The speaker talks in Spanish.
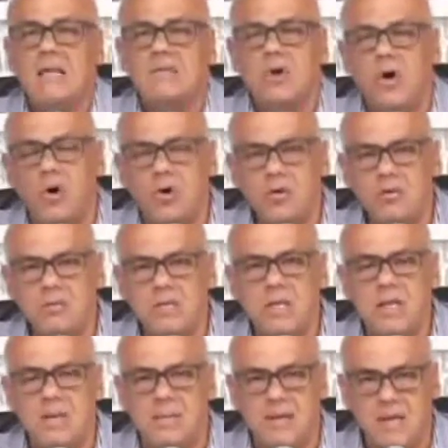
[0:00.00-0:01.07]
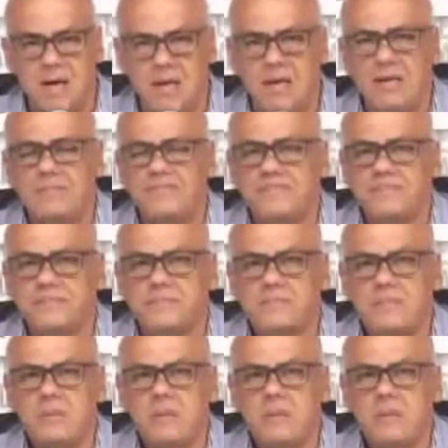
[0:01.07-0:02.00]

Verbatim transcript: A las 11 de la mañana,